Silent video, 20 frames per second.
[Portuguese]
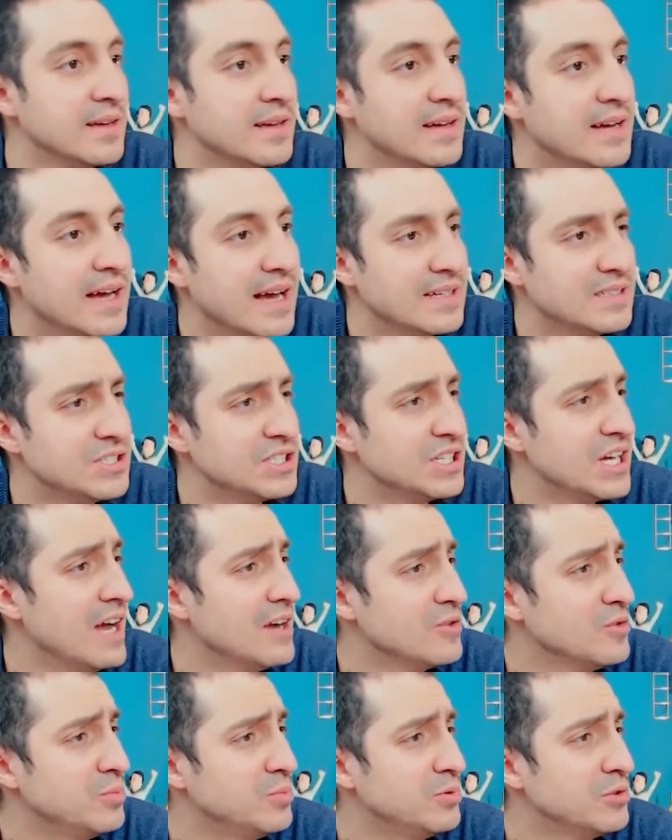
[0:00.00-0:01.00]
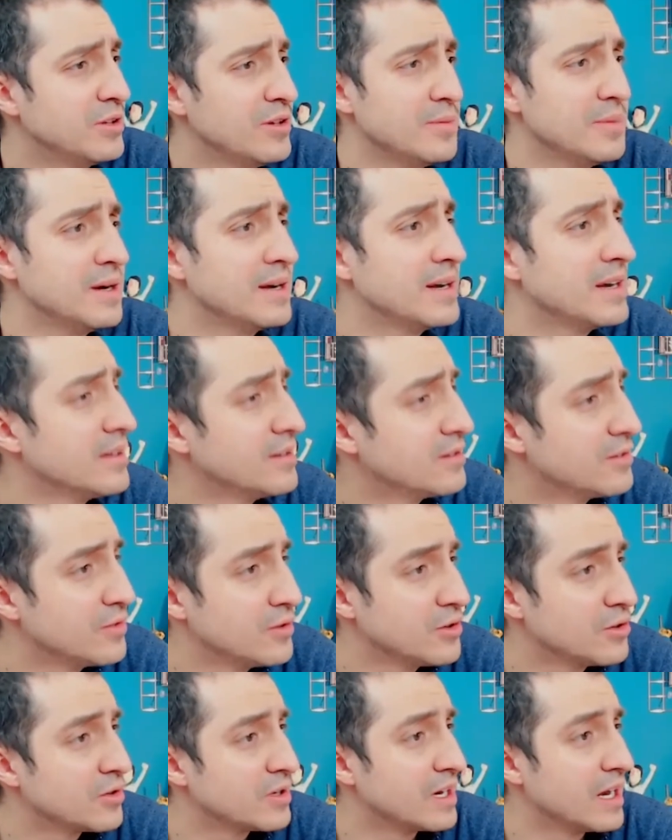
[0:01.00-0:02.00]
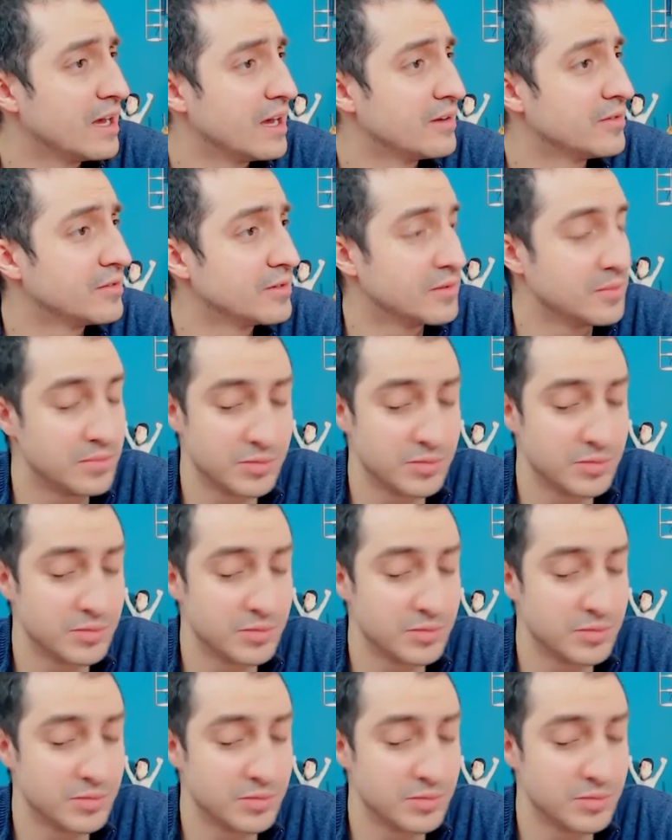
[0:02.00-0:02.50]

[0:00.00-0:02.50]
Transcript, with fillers: Ah, Thiago, por que uma caneta esferográfica?